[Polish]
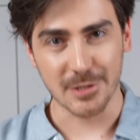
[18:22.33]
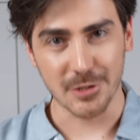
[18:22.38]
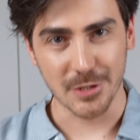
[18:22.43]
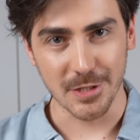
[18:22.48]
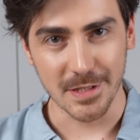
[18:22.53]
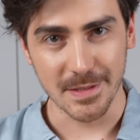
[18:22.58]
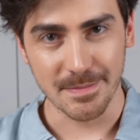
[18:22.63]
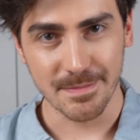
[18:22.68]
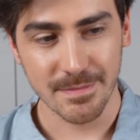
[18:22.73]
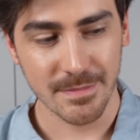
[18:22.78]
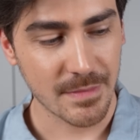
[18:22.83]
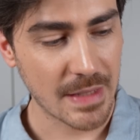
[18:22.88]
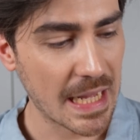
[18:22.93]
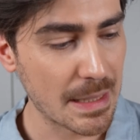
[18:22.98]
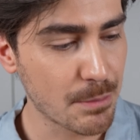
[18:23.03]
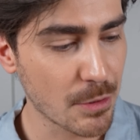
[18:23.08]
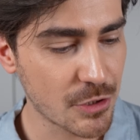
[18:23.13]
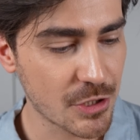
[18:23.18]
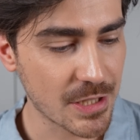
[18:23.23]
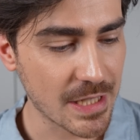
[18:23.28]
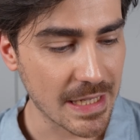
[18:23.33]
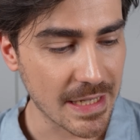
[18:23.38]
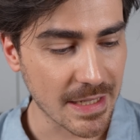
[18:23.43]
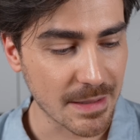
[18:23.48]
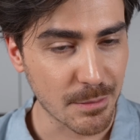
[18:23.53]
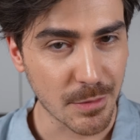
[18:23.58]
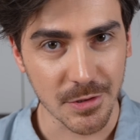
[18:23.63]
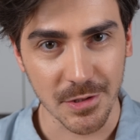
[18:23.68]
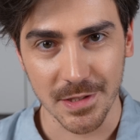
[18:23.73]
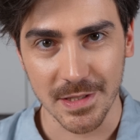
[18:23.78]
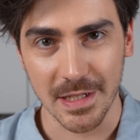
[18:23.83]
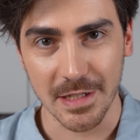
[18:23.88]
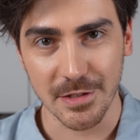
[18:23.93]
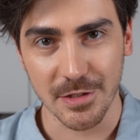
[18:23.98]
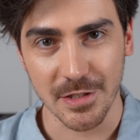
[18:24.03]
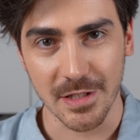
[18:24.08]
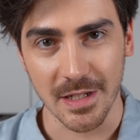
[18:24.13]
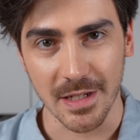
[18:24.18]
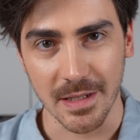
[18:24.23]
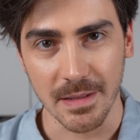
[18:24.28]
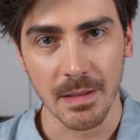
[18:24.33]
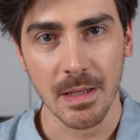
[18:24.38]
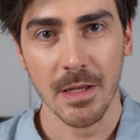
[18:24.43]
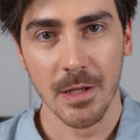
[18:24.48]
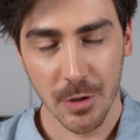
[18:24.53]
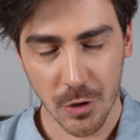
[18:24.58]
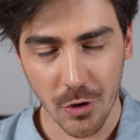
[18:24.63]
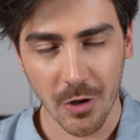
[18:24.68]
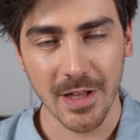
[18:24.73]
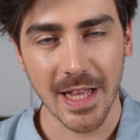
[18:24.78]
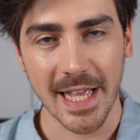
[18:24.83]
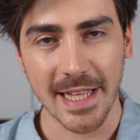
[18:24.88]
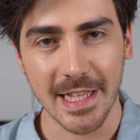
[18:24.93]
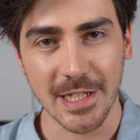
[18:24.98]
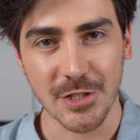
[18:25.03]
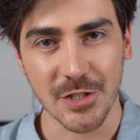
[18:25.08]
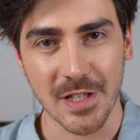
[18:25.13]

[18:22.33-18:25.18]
3. Albo 4, bo zostaje 4. Kolejne